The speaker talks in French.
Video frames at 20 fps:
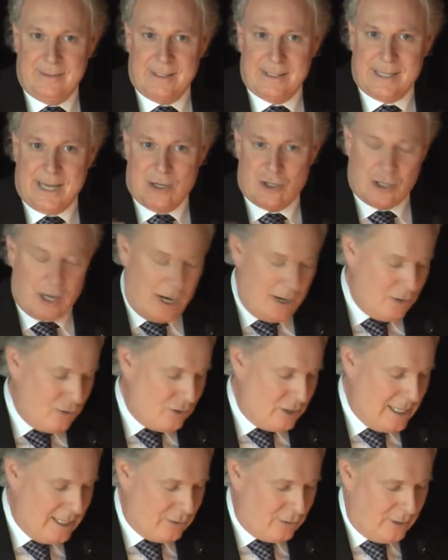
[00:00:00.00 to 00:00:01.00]
ça
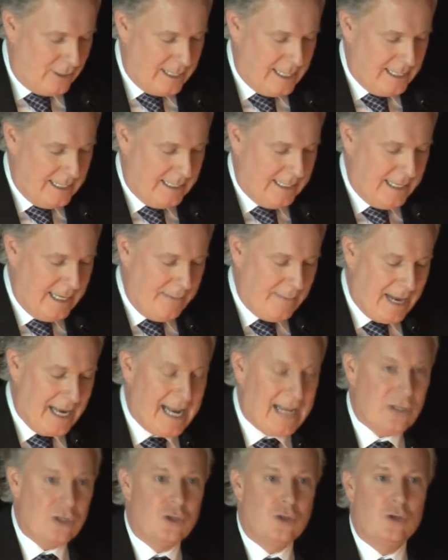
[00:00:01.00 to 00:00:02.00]
change la tonalité, mais
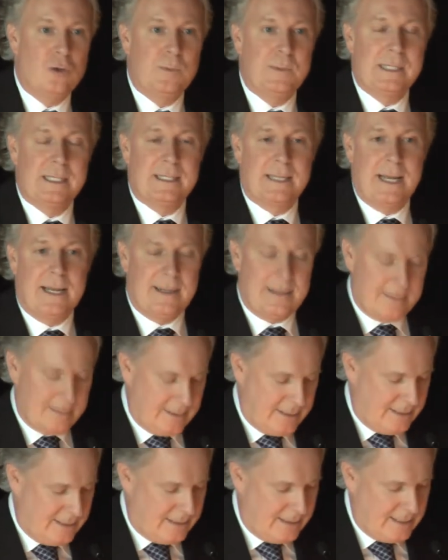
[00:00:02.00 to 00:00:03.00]
la
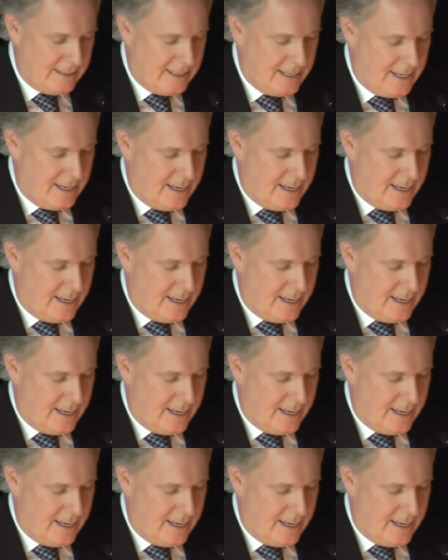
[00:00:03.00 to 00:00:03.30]
substance